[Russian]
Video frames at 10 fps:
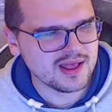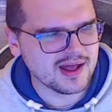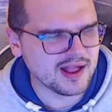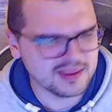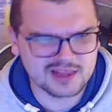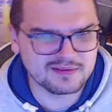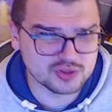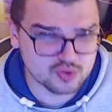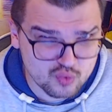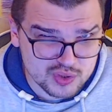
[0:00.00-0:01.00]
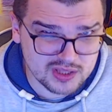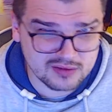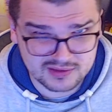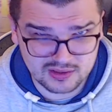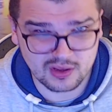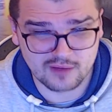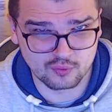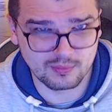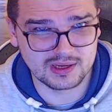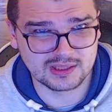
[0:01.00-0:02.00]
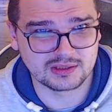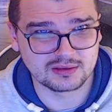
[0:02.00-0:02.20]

они для вас хуже от этого станка футболисты?